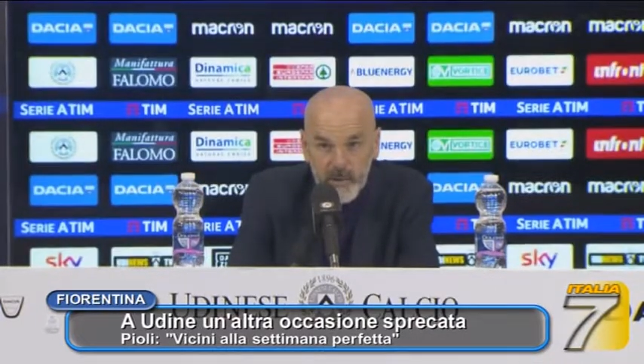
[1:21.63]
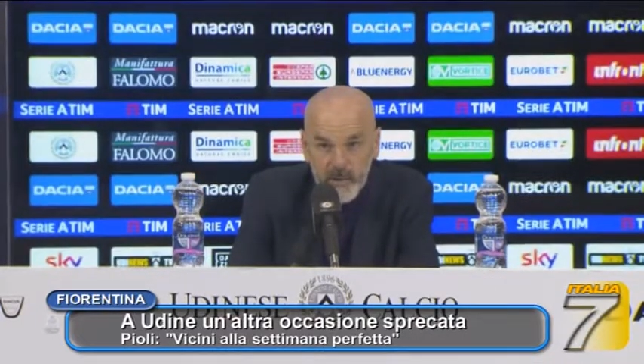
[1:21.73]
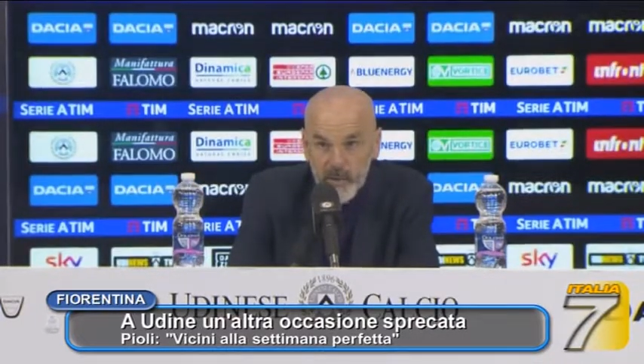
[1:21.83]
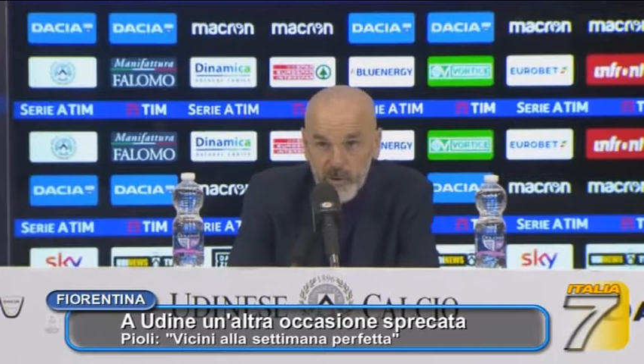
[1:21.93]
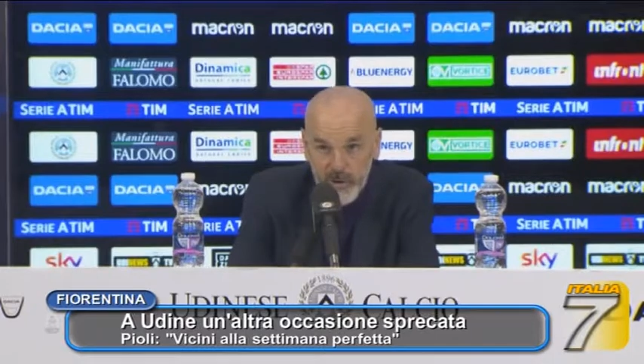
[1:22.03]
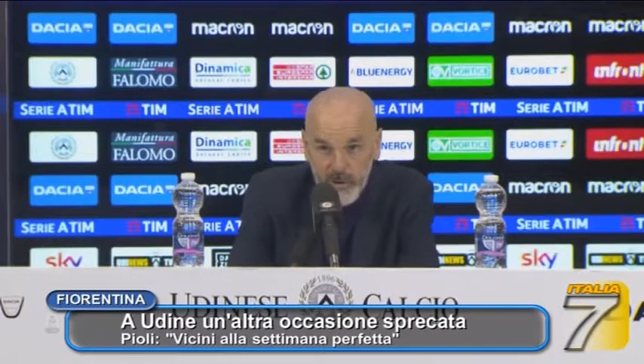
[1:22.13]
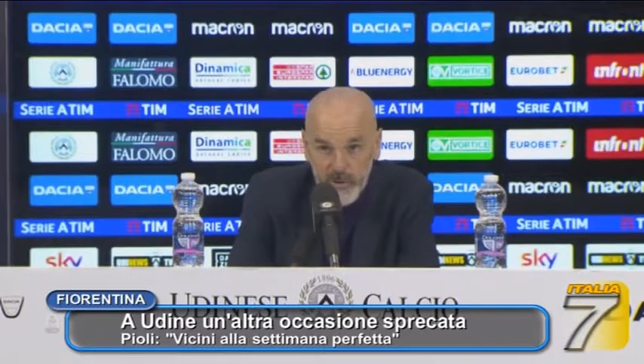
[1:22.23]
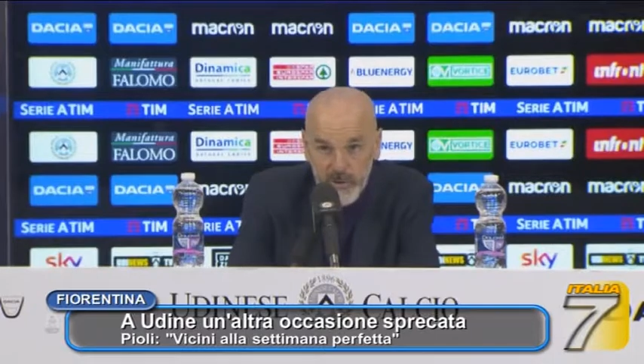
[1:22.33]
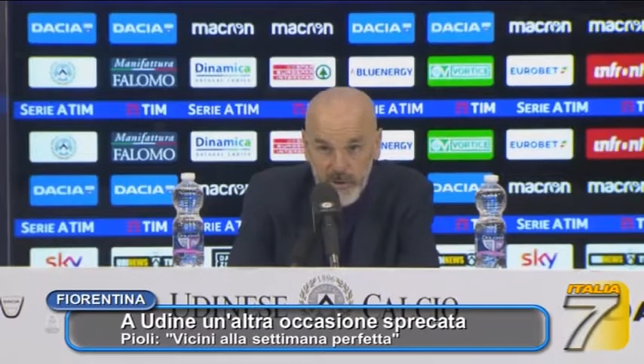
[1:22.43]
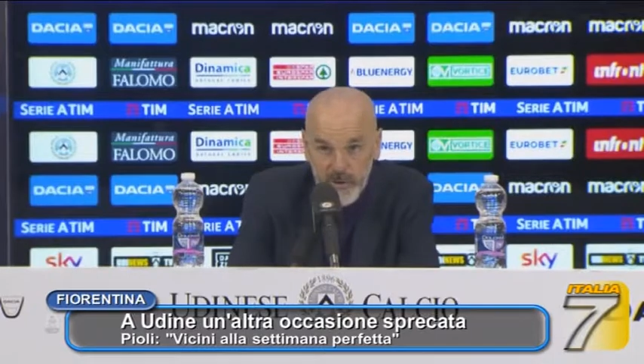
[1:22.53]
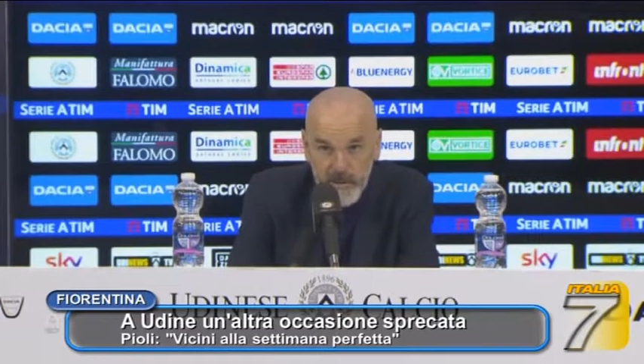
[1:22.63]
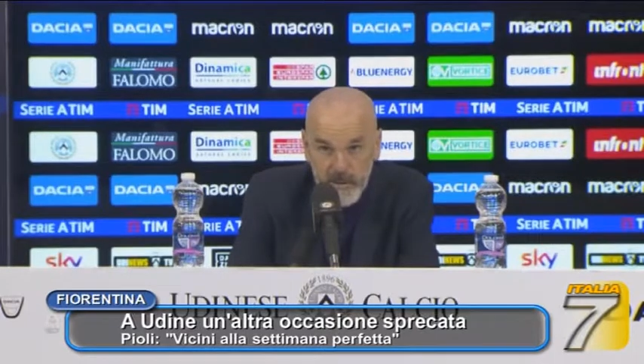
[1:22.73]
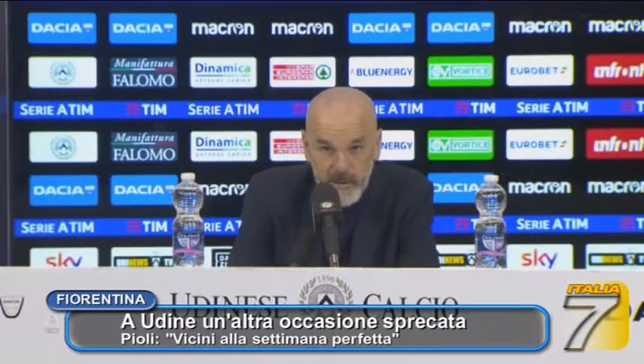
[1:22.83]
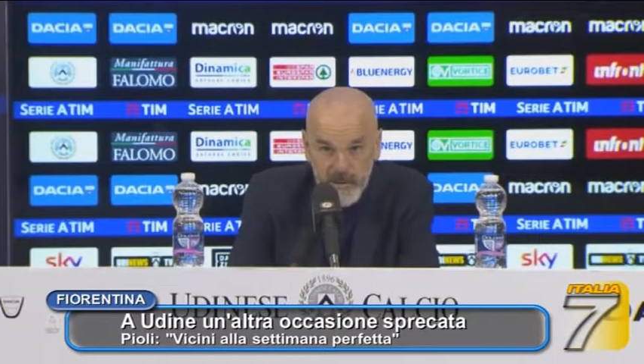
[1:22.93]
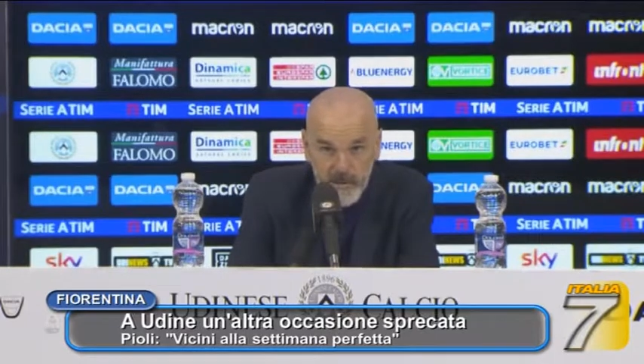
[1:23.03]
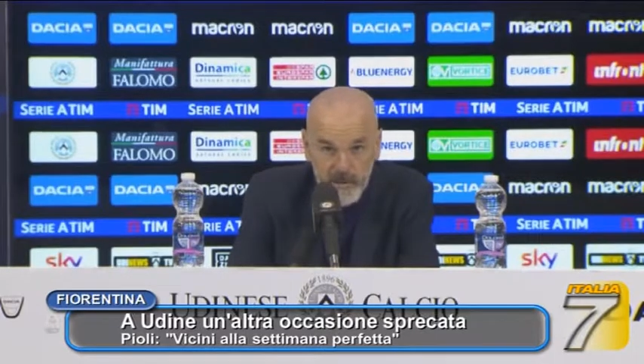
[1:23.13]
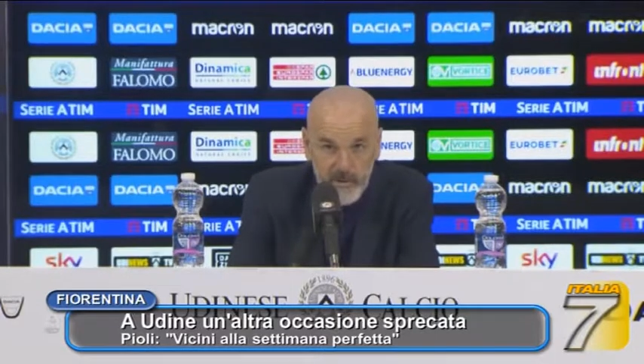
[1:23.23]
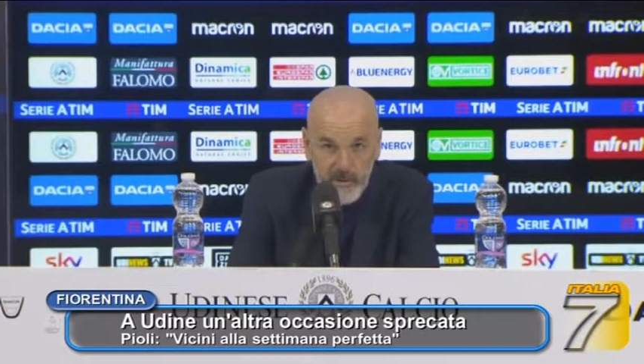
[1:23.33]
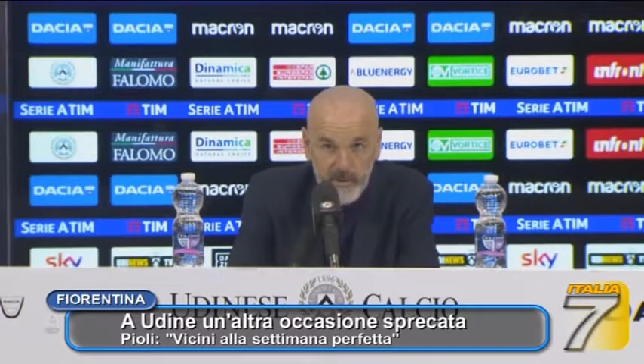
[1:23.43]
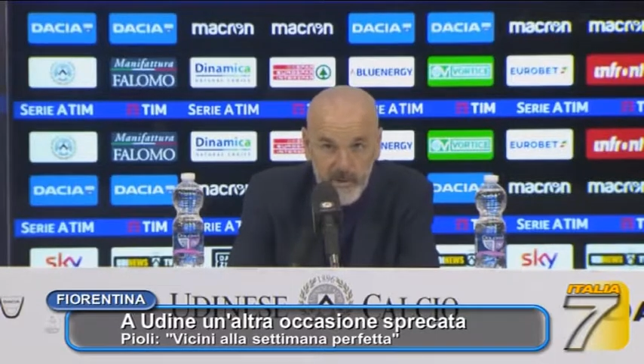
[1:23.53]
Sono contento che sia rimasto, sono
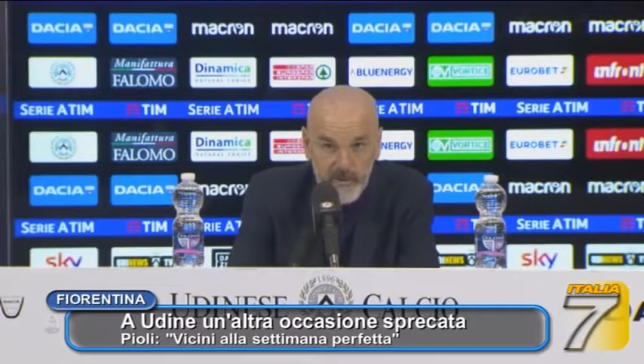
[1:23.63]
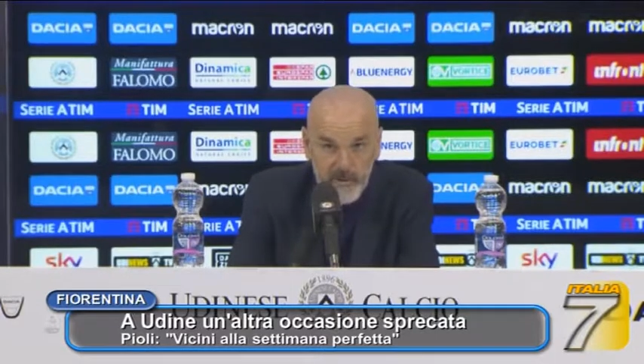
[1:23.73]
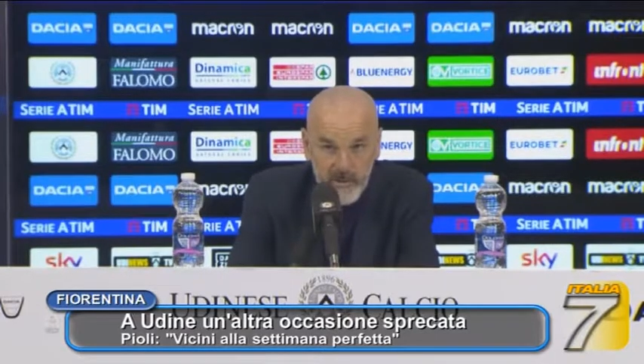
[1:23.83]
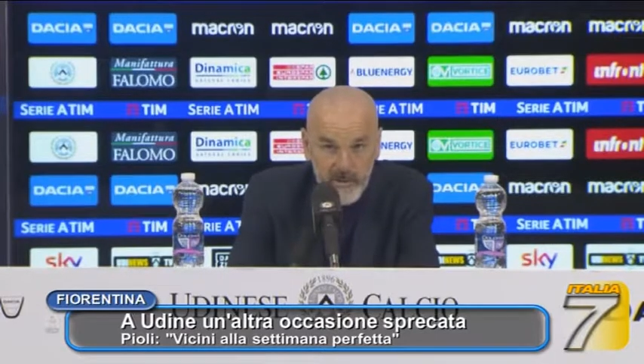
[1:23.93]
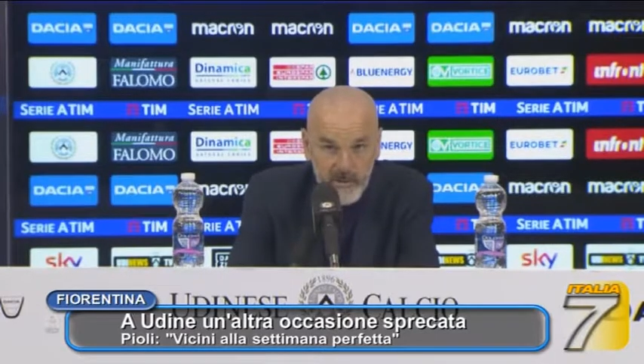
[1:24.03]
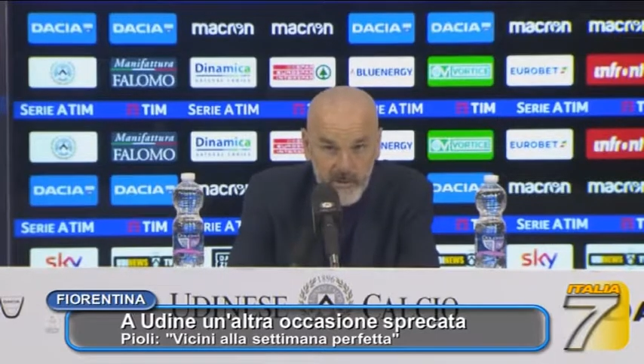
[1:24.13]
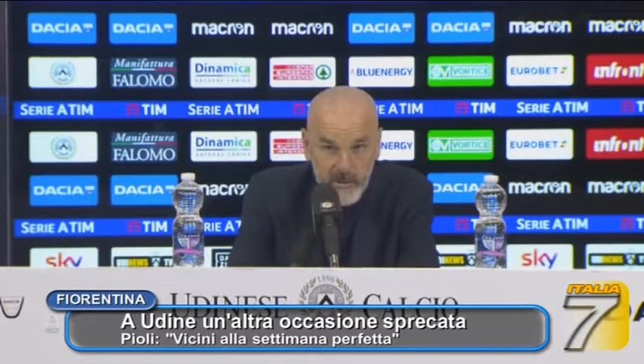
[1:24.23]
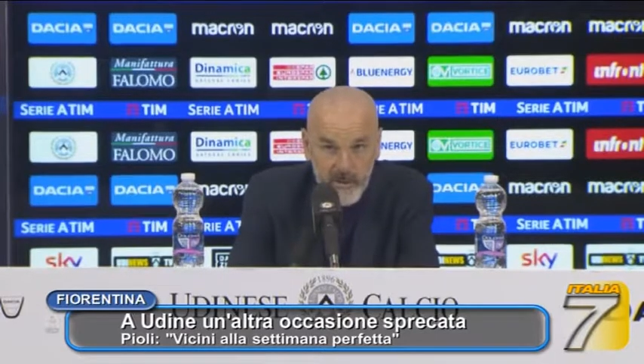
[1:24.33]
contento che sia rimasto con noi,